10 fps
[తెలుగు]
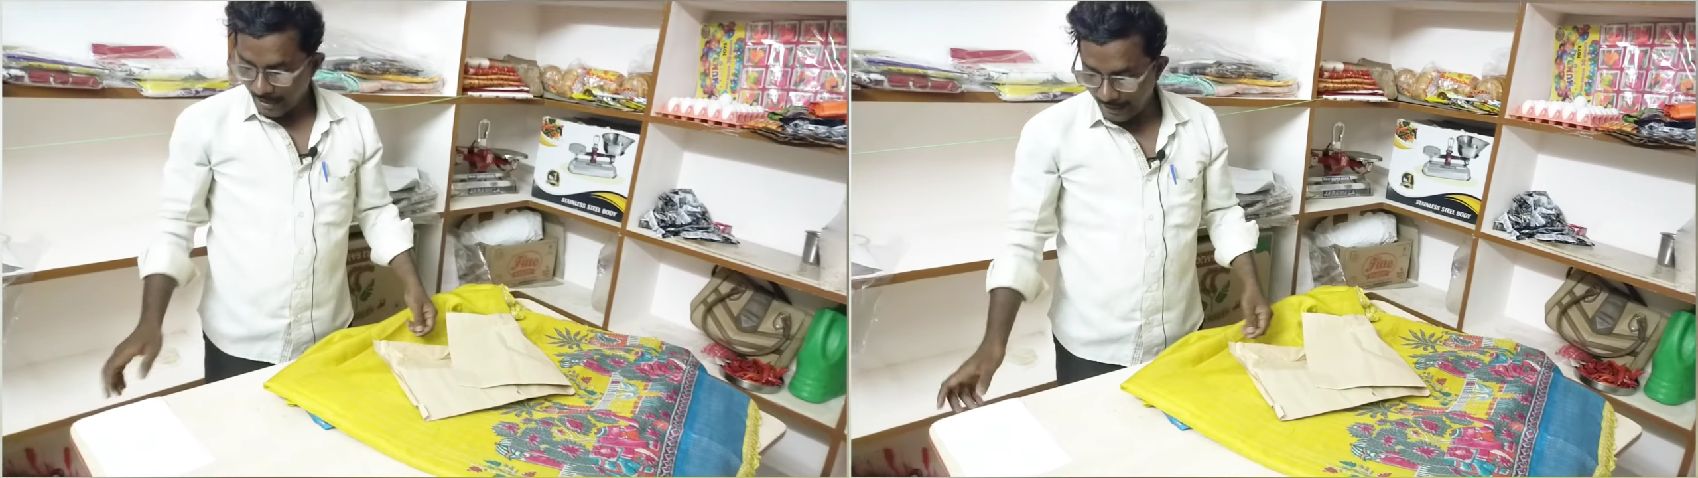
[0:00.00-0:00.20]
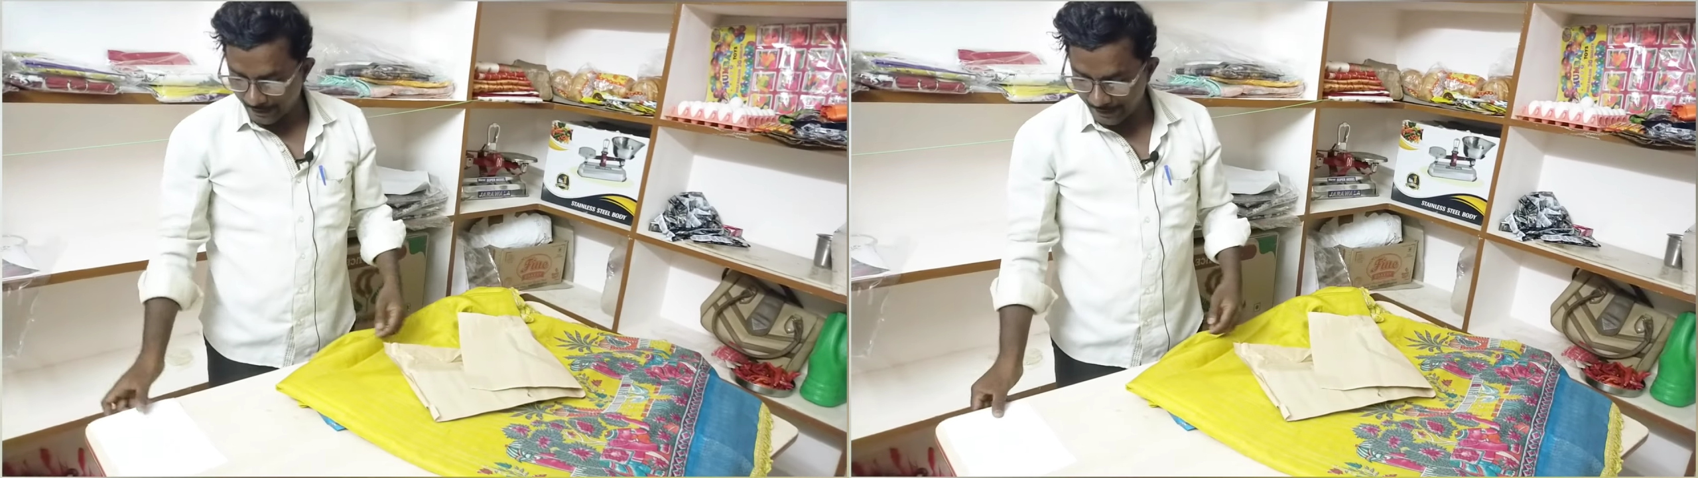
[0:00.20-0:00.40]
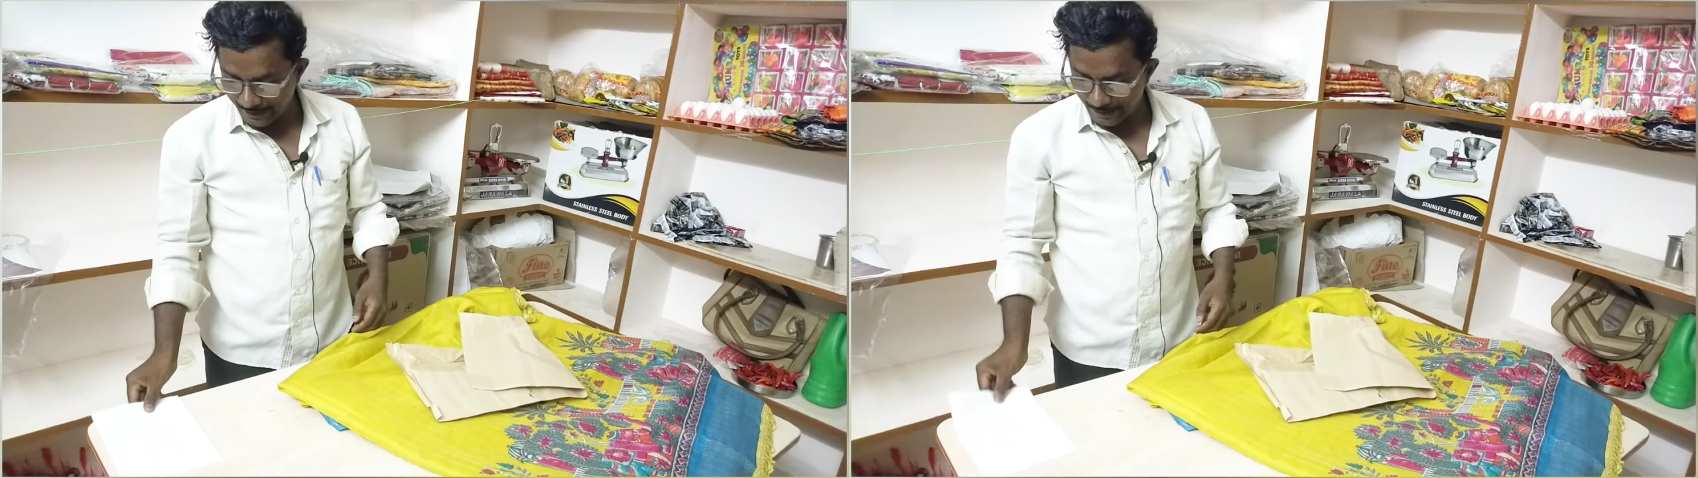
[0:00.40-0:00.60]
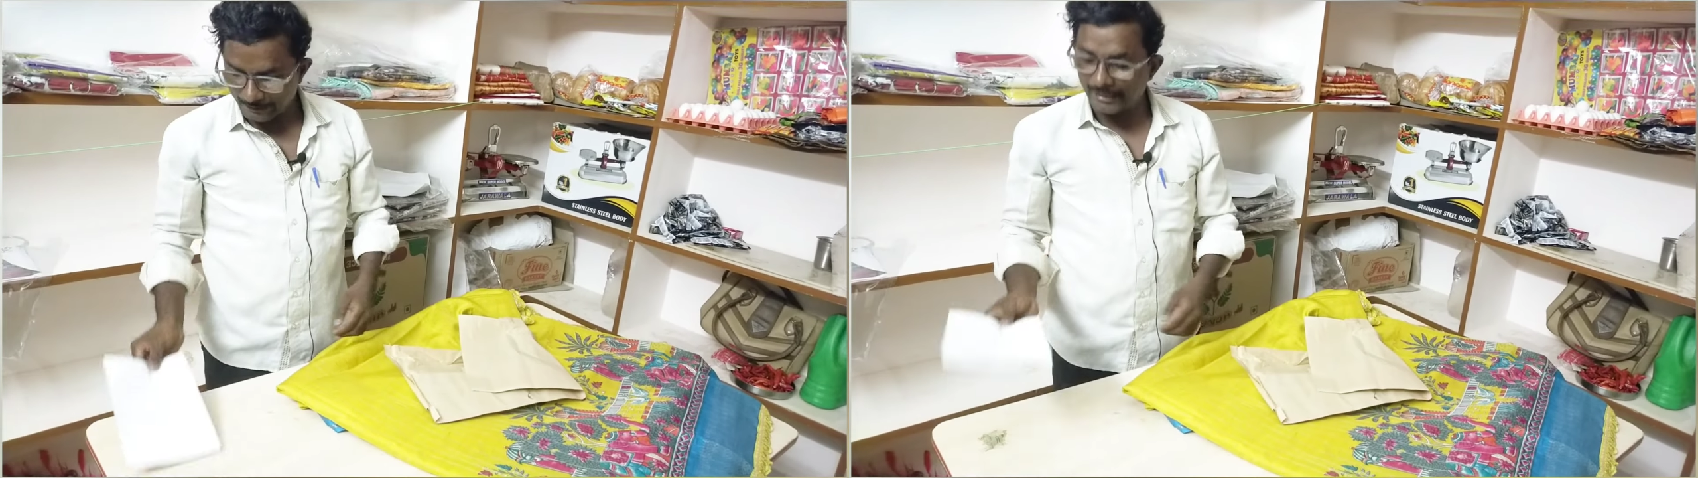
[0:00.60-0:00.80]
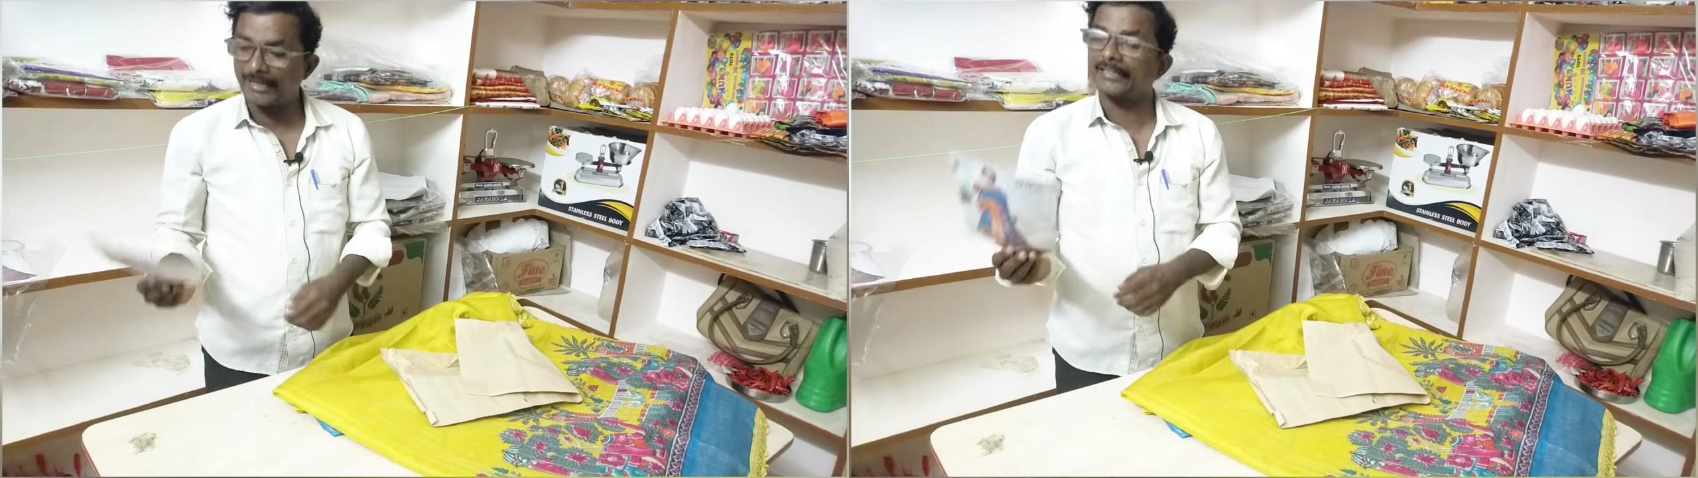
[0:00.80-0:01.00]
అలాగే
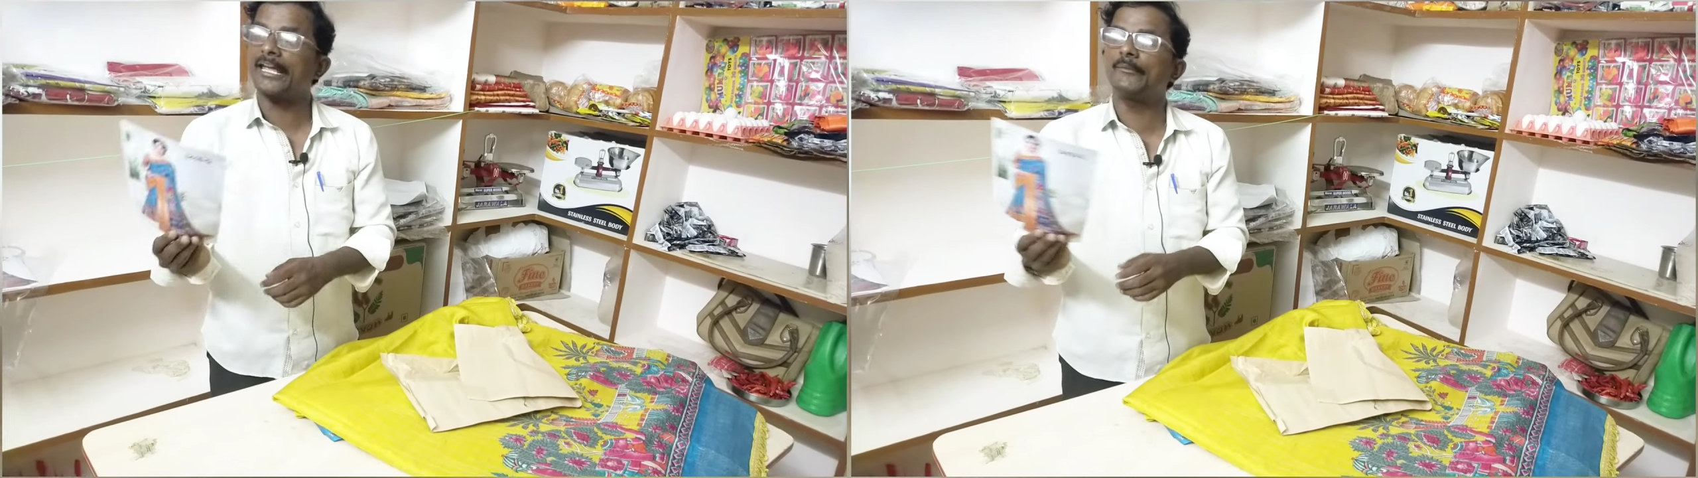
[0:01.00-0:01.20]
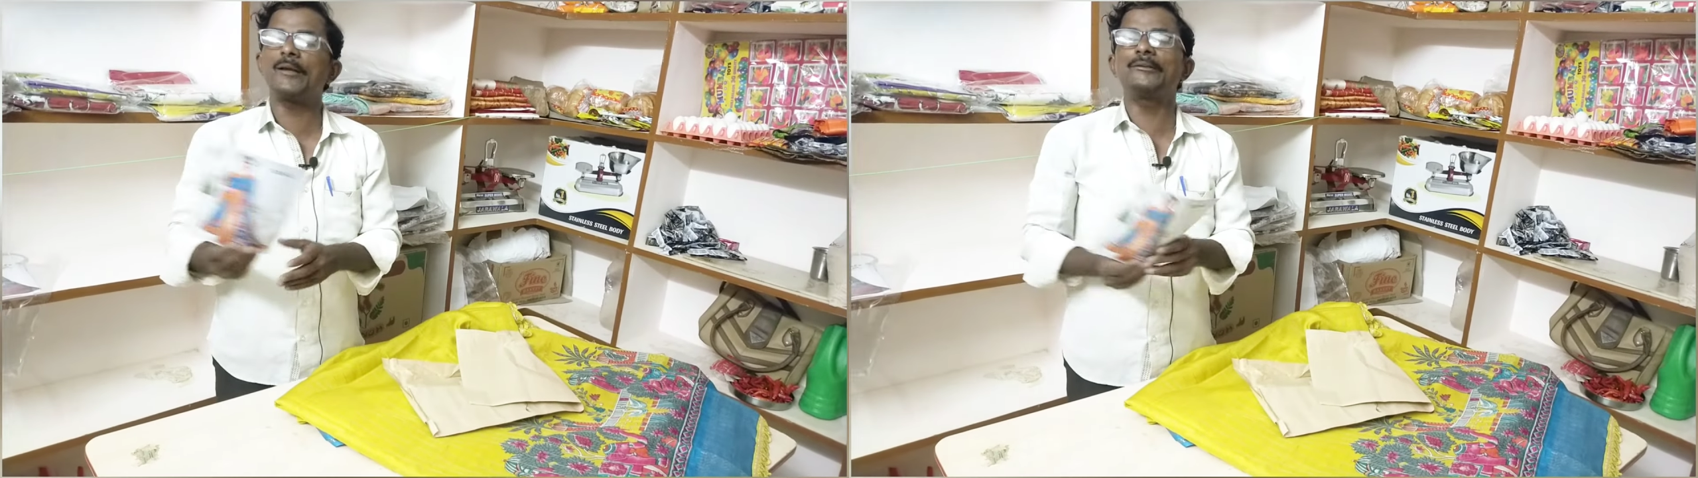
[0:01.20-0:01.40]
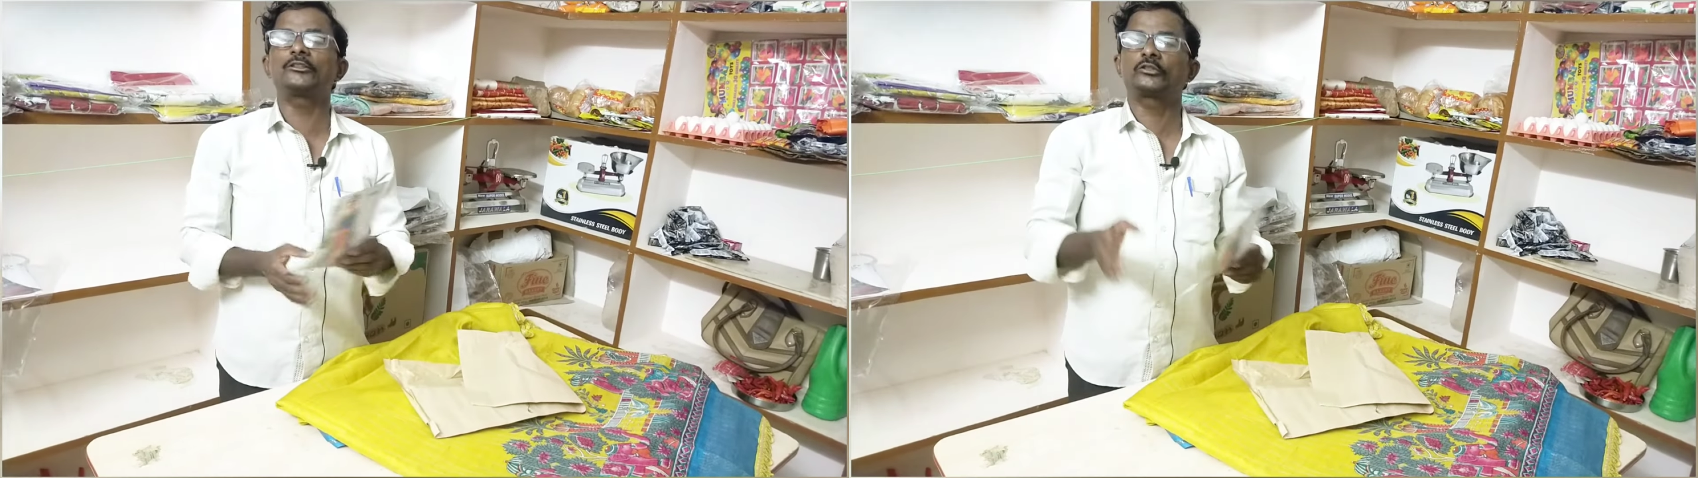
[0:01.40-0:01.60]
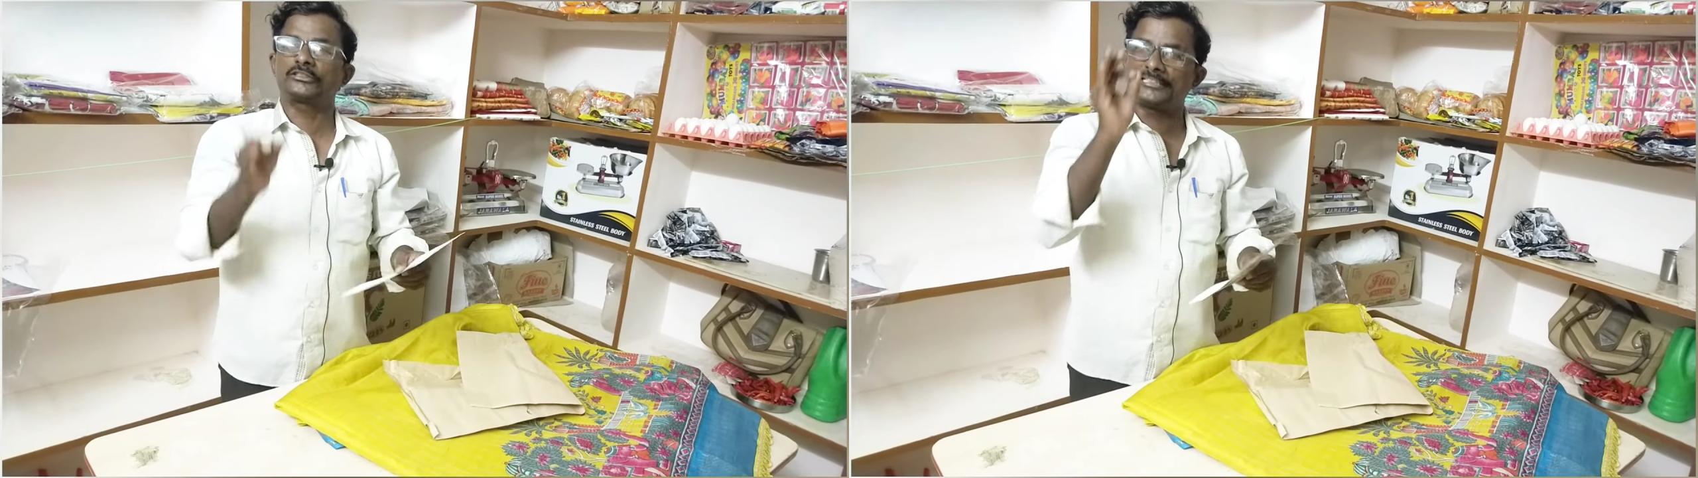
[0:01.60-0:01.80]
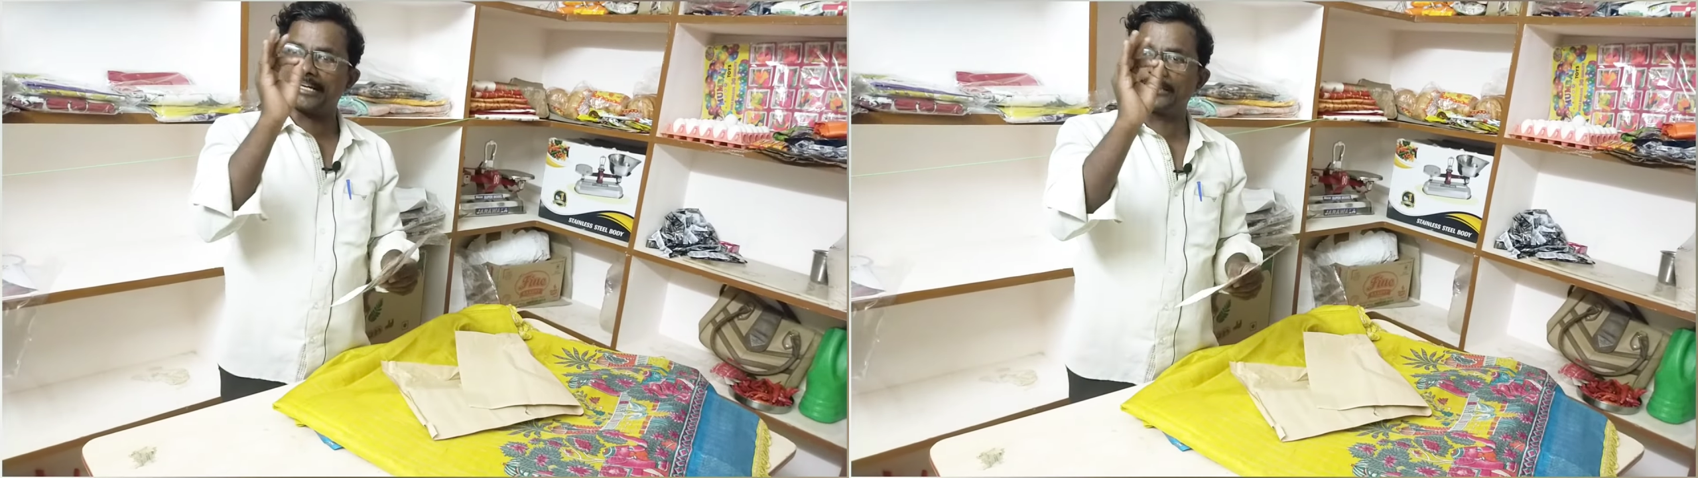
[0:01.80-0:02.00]
ఇక్కడ ఏమేమి
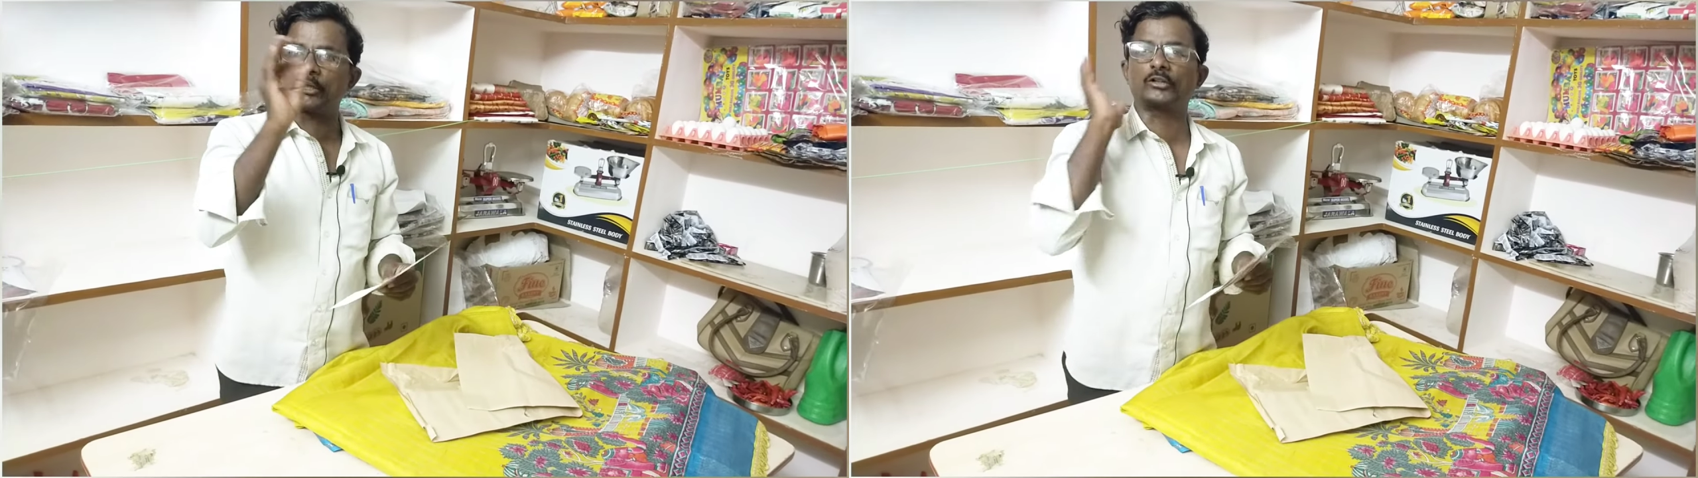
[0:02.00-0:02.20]
చీరలు